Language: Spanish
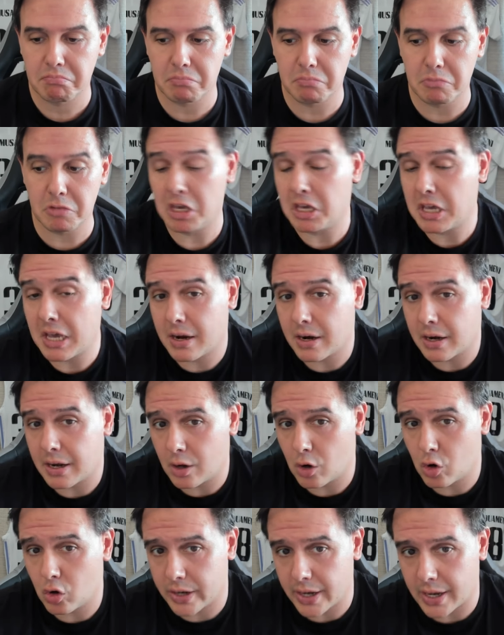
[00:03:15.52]
y que
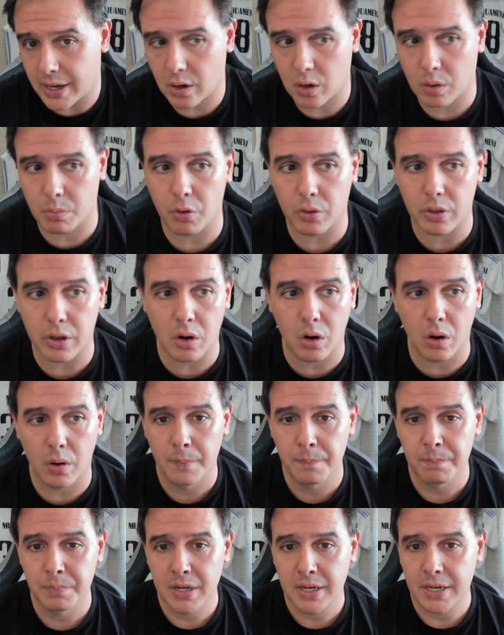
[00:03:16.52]
creo que, como digo,
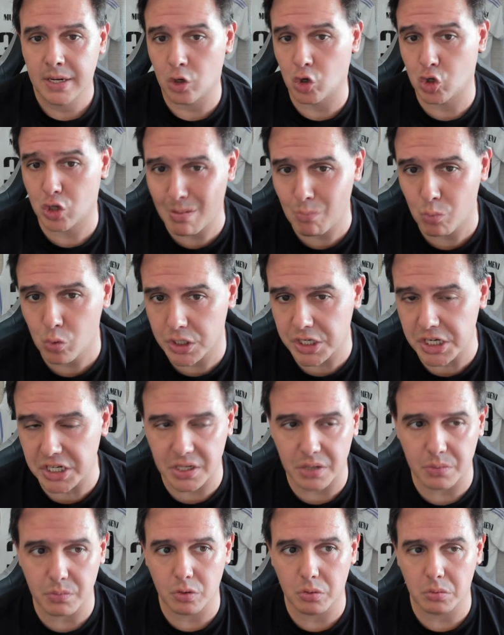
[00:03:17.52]
nos da
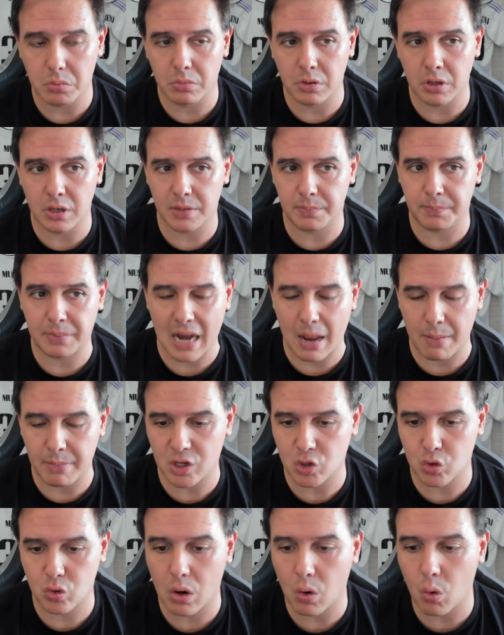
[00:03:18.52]
muchísimo. Y para mí
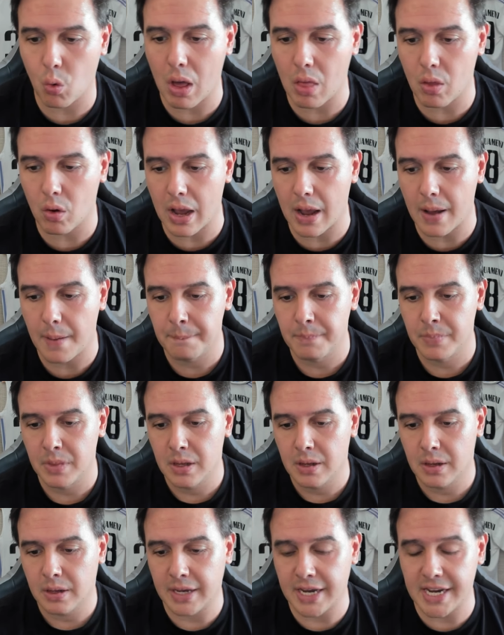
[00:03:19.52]
es una jugadora
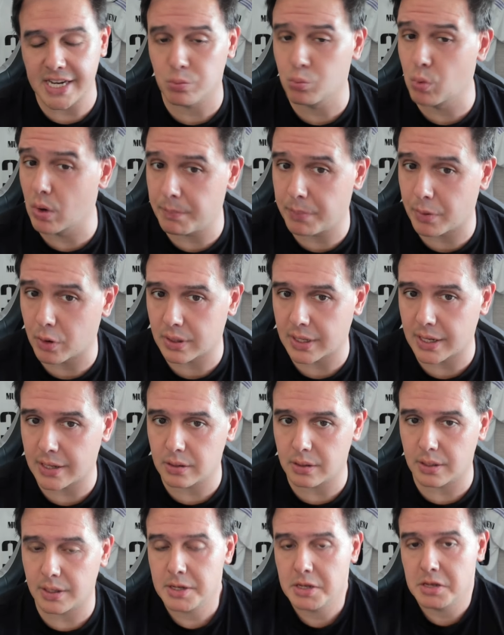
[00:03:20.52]
que es muy
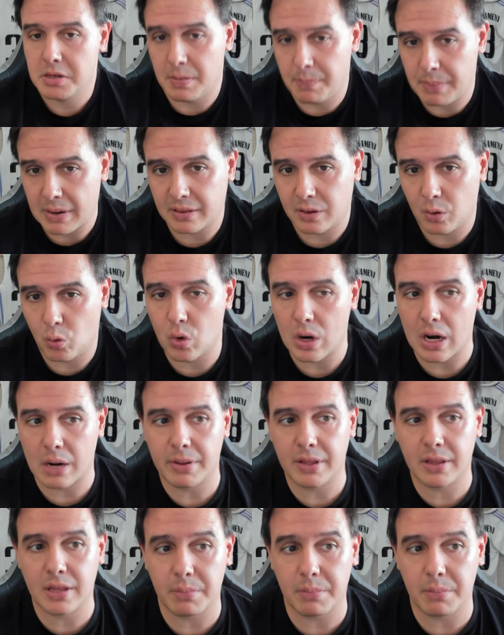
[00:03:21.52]
importante. Y particularmente a